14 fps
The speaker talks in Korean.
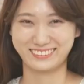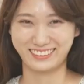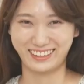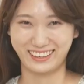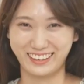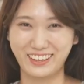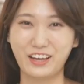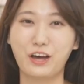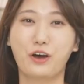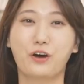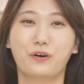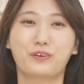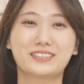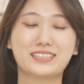네,
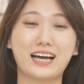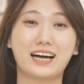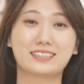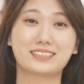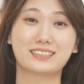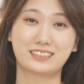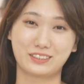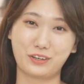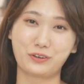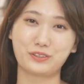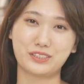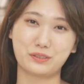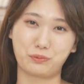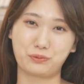혹시 아직
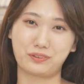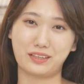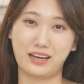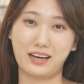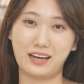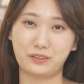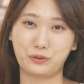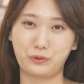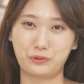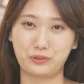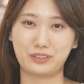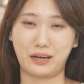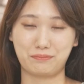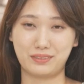들어오지 못한
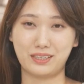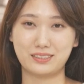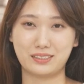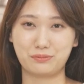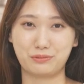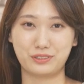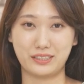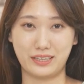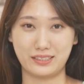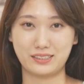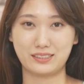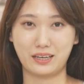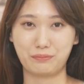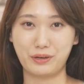교육 담당자분이
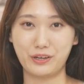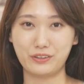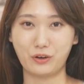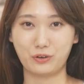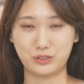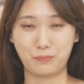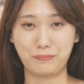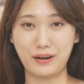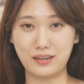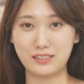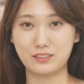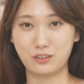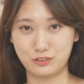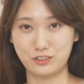계시다면 어서
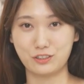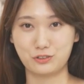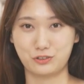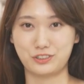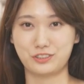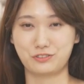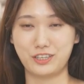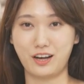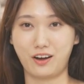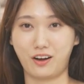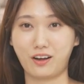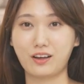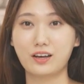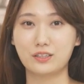빨리 서둘러 주시고요.
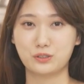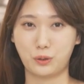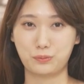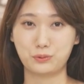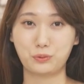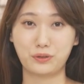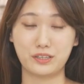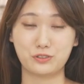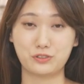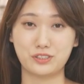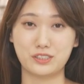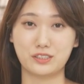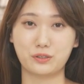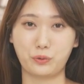접속해
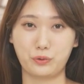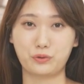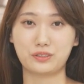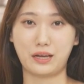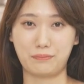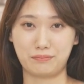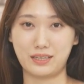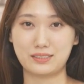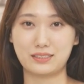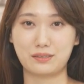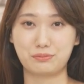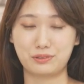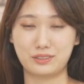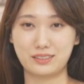주신 교육
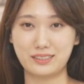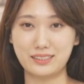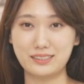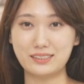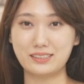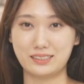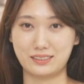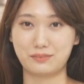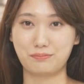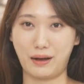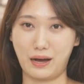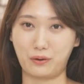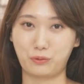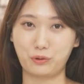담당자분들은 지금
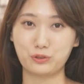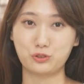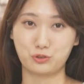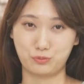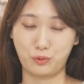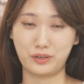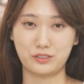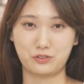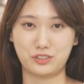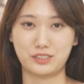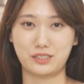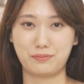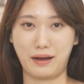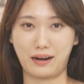바로 주목해
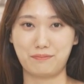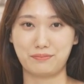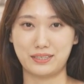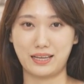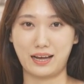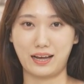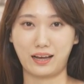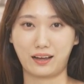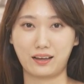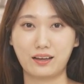주시기 바랍니다.